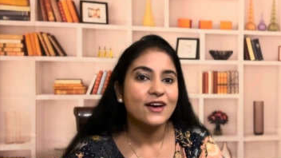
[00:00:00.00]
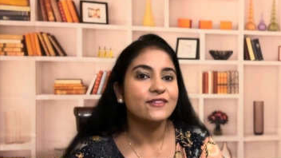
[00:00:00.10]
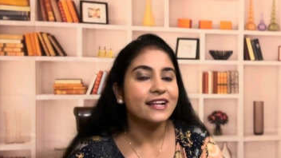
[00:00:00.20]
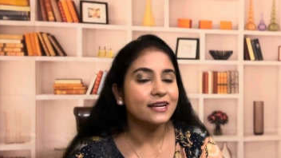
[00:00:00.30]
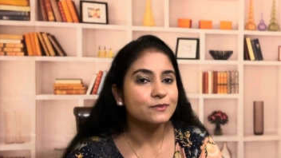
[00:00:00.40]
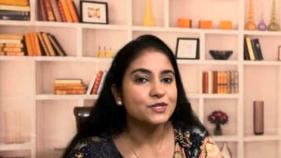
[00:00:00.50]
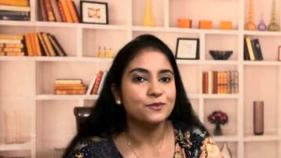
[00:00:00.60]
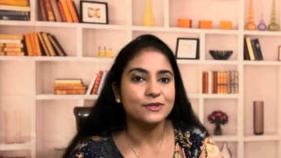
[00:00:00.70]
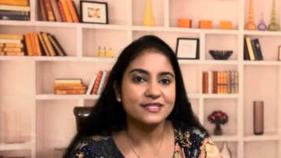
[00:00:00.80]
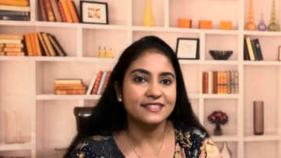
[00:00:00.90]
வெல்கம் டு
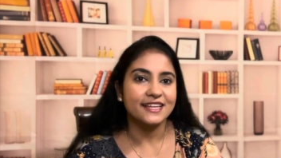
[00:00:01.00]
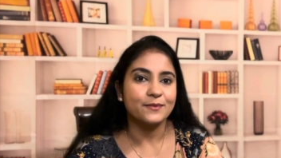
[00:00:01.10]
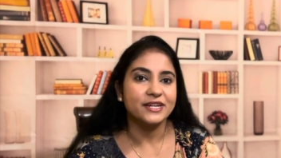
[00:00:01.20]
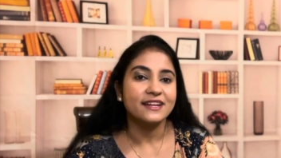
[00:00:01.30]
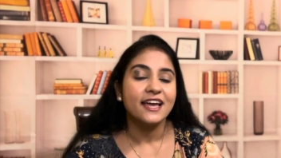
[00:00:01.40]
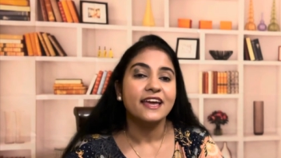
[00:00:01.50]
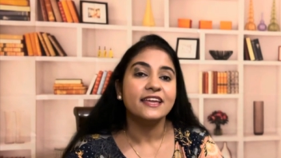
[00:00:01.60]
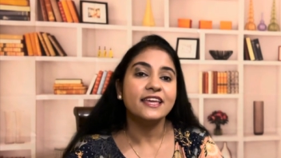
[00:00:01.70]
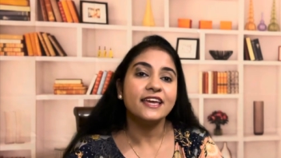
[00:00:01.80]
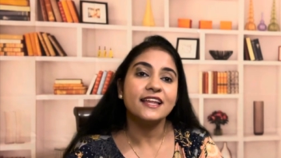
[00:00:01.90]
புக்ஸ் இன் தமிழ்
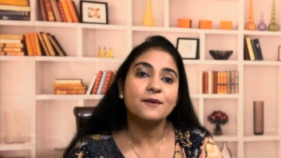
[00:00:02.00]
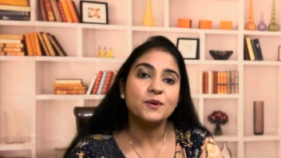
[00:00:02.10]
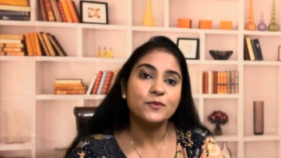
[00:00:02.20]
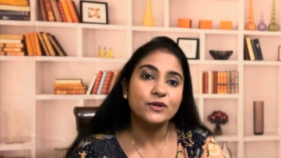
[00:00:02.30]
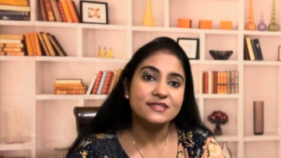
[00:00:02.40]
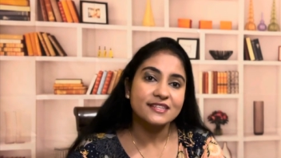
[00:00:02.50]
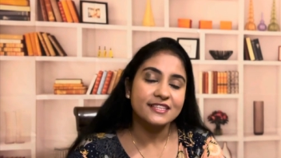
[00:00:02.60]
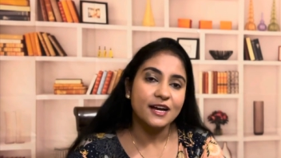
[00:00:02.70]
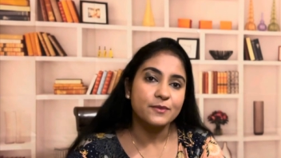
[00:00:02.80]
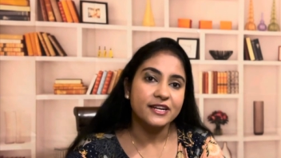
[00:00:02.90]
இன்னைக்கு நாம புக்ஸ் இன்
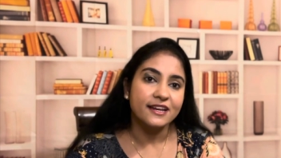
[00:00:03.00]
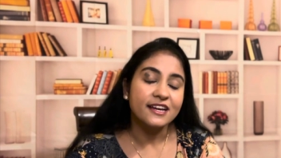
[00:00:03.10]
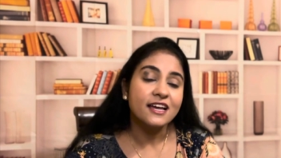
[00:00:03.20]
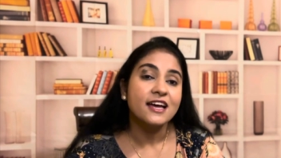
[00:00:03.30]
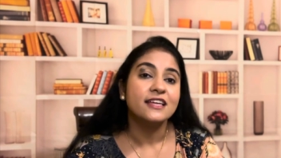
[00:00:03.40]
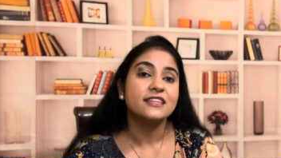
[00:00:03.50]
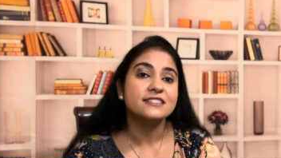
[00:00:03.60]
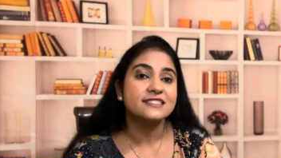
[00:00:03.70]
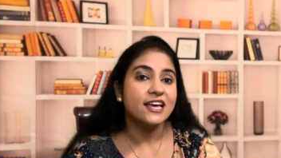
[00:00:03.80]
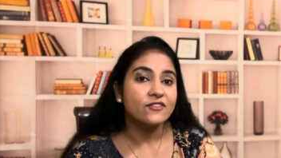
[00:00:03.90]
தமிழ்ல த
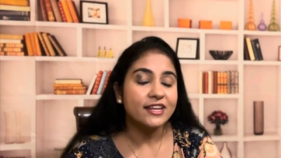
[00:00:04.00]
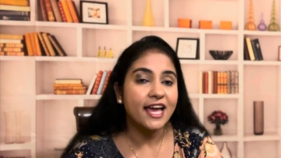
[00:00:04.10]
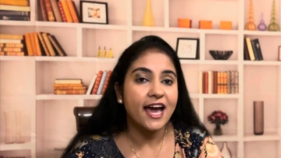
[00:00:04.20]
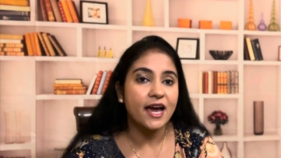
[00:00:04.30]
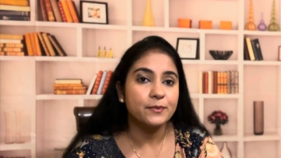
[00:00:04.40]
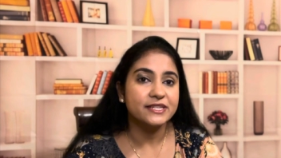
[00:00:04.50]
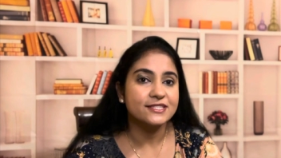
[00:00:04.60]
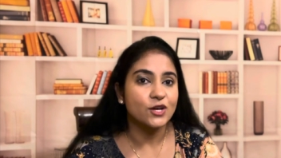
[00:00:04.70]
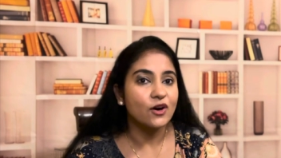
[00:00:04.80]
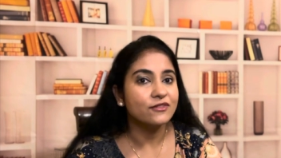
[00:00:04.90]
செவன்
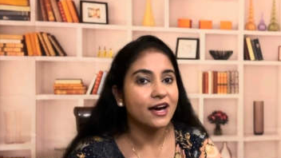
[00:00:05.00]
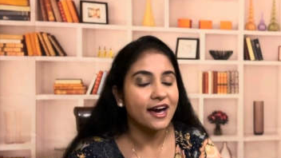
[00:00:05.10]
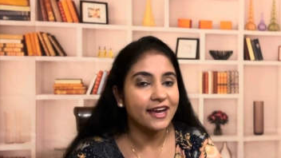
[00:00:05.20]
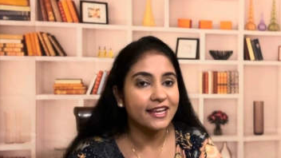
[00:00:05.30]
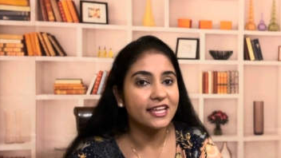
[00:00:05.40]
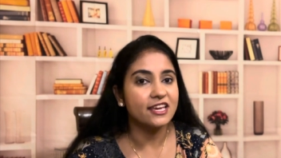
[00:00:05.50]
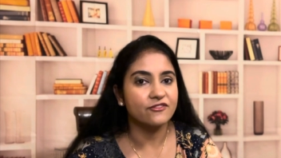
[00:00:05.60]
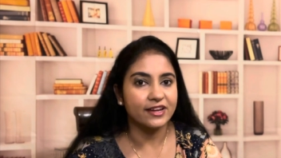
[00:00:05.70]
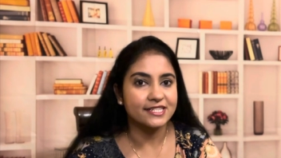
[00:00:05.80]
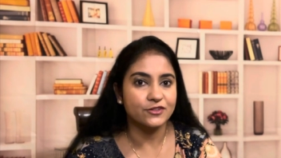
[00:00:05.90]
ஹேபிட்ஸ் ஆஃப் ஹைலி
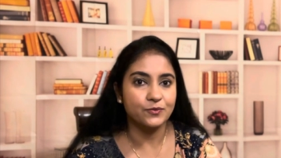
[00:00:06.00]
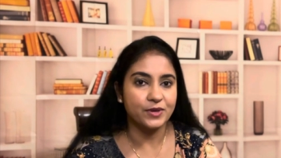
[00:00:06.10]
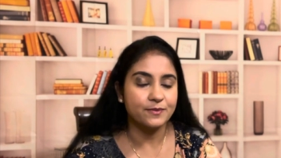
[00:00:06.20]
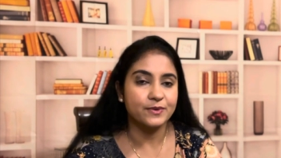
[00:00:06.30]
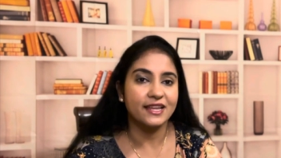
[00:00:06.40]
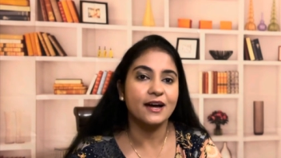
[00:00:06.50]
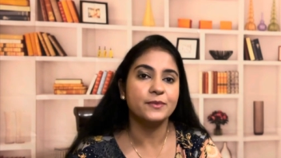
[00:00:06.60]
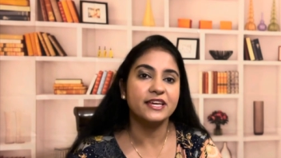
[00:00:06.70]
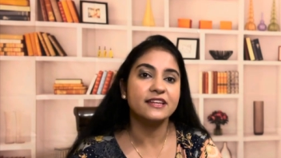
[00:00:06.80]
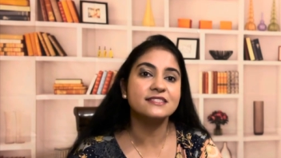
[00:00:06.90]
எஃபெக்டிவ் பீப்புள்
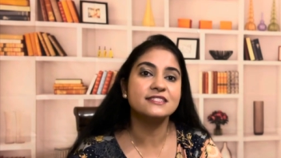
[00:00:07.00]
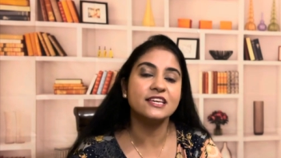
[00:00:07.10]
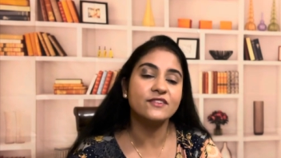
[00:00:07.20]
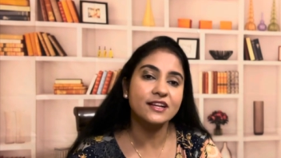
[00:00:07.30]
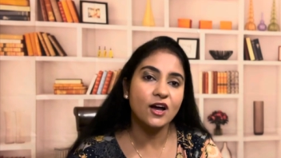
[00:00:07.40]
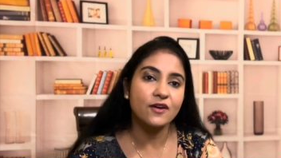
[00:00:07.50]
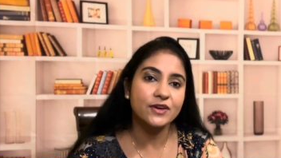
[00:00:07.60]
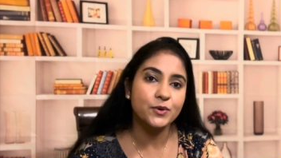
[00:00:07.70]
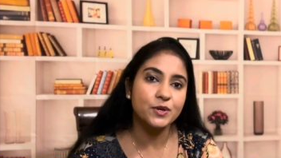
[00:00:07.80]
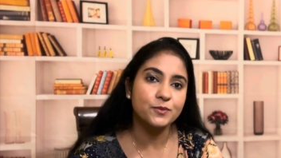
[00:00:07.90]
அப்படிங்கிற ஸ்டீவன்
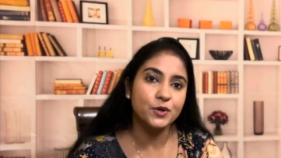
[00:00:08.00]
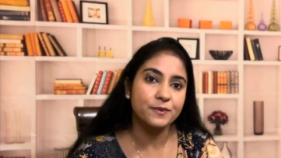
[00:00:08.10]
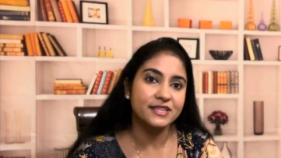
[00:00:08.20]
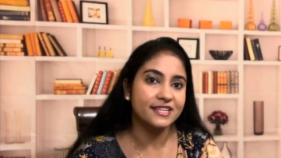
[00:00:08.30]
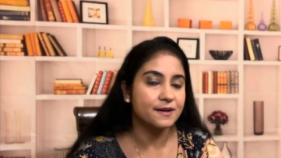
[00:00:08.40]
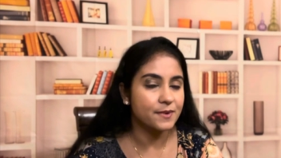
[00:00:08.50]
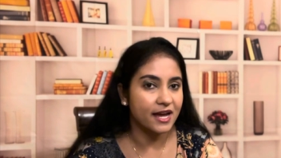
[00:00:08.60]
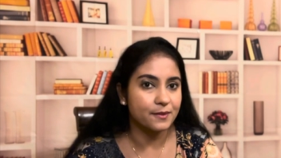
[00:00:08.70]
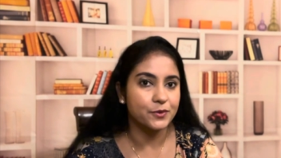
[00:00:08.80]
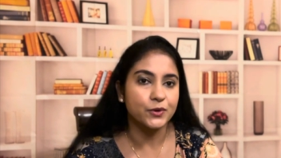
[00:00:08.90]
காவியோட புக் பத்தி தான்
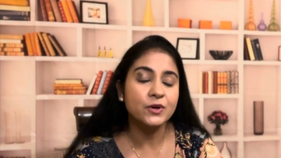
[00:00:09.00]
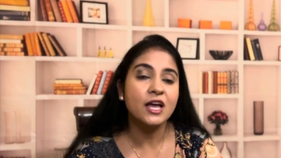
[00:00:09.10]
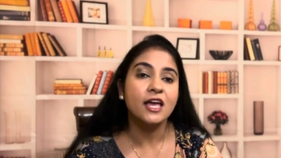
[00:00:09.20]
பார்க்க போறோம்